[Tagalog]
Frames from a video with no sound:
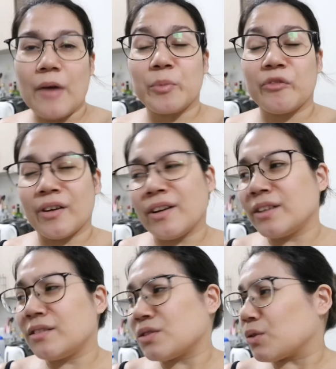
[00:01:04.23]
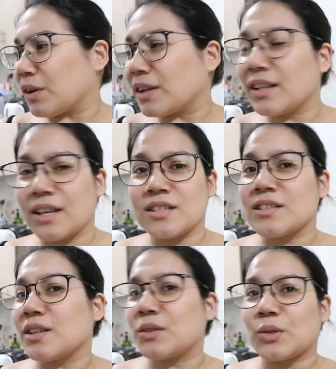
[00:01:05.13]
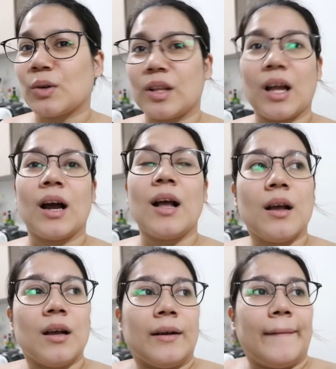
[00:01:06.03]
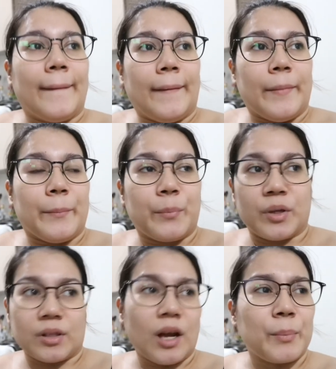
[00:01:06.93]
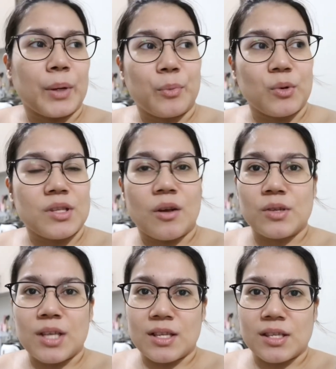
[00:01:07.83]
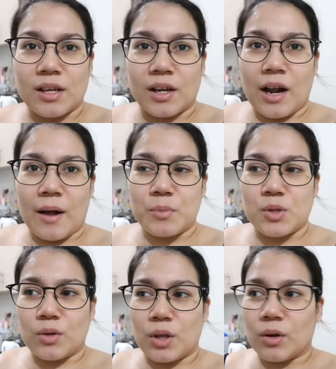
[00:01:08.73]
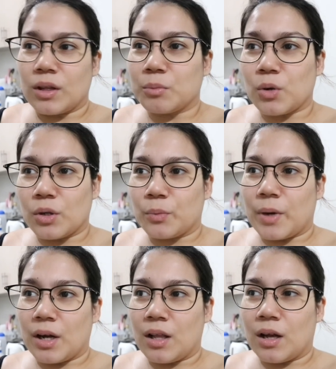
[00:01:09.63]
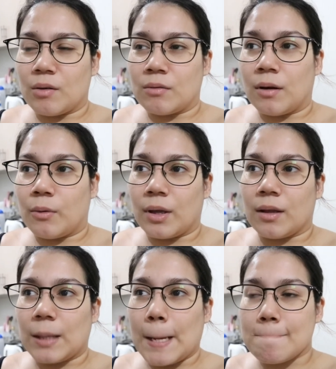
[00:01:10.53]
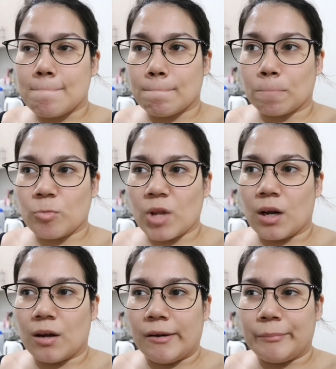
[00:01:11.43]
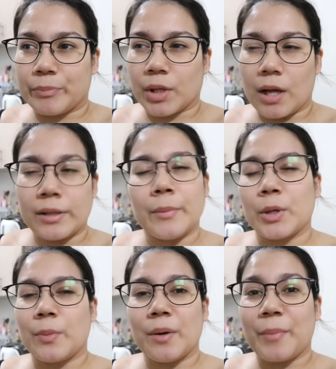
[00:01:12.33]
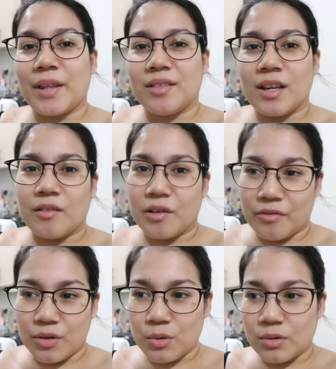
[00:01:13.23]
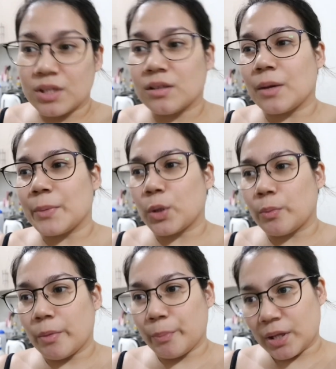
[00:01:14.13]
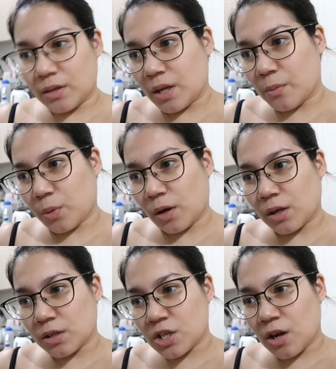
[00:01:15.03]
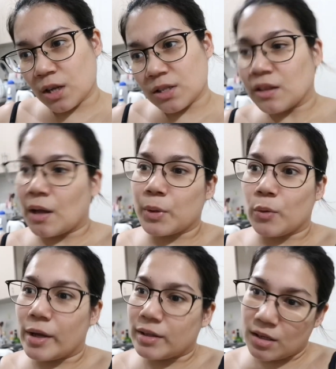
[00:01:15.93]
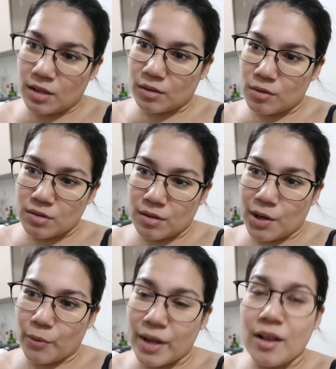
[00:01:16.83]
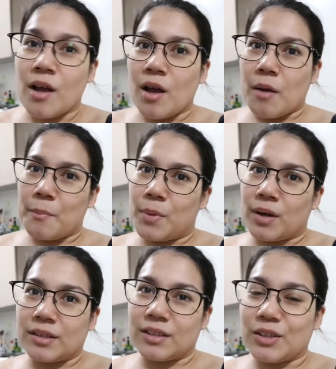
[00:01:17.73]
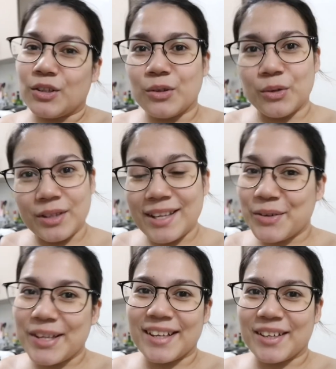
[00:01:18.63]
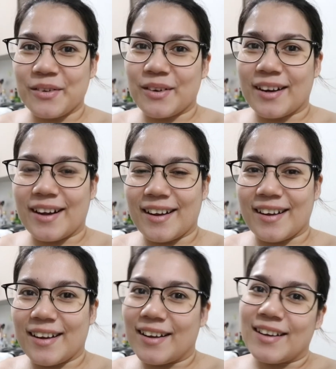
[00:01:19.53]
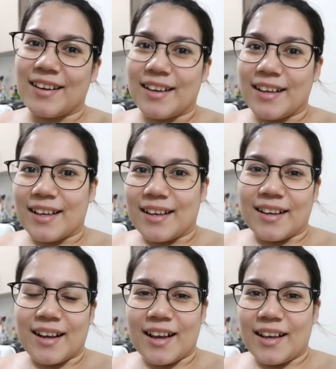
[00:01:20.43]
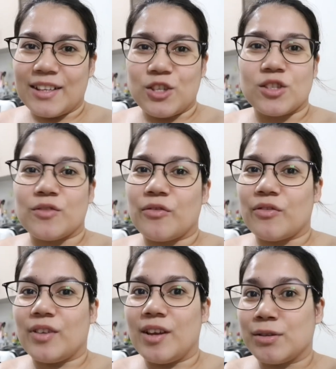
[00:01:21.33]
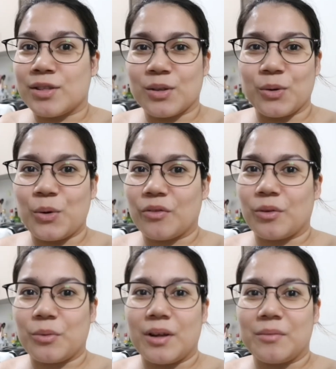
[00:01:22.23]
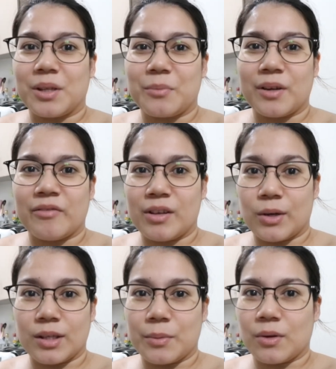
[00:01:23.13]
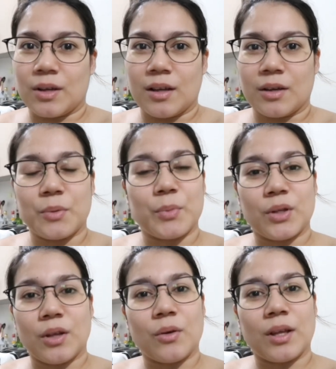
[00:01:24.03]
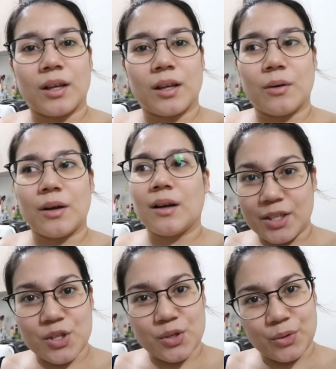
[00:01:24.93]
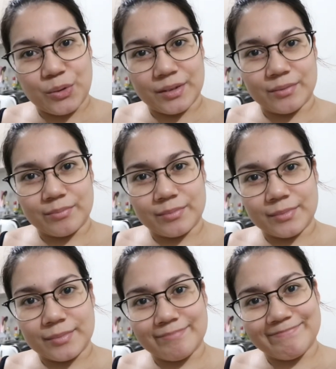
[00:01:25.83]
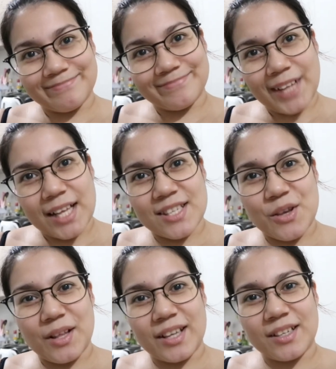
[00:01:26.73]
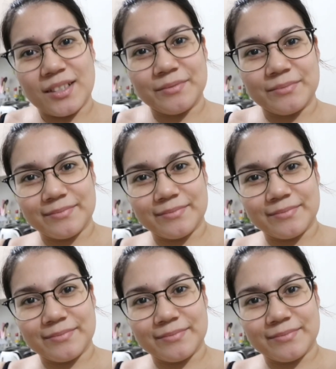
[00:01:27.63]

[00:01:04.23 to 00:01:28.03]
I'm very disorganized sa totoo lang. But nakapag-post na ako sa Instagram. So, hindi ko alam kung ano pang kailangan kong gawin um, ang dami ko pang pending reviews, ang dami ko pang pending product shots, ang dami kong idea na gustong gawin. But, you know, hindi ko ginagawa. I just feel so overwhelmed na parang feel ko ang dami ko kailangan gawin pero hindi ko ginagawa. So, see you later.